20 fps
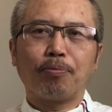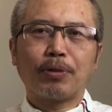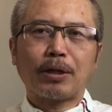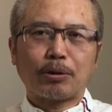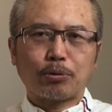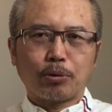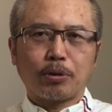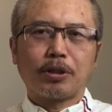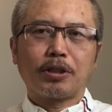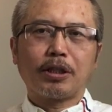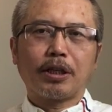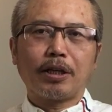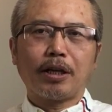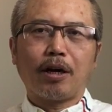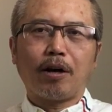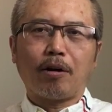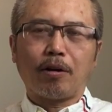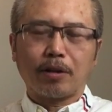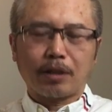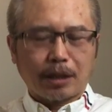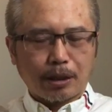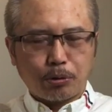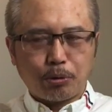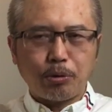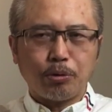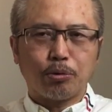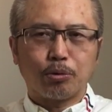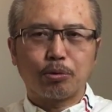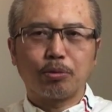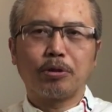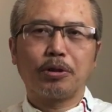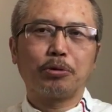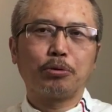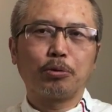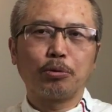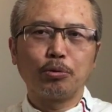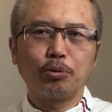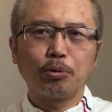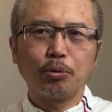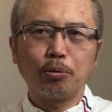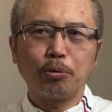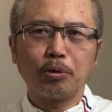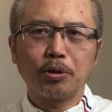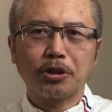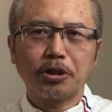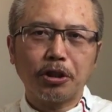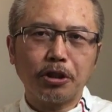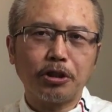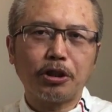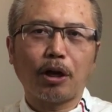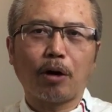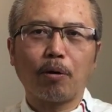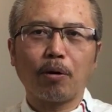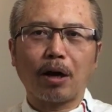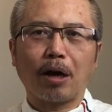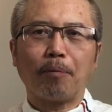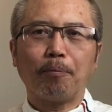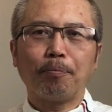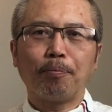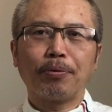他做得相当好，他迅速的从中国撤侨了，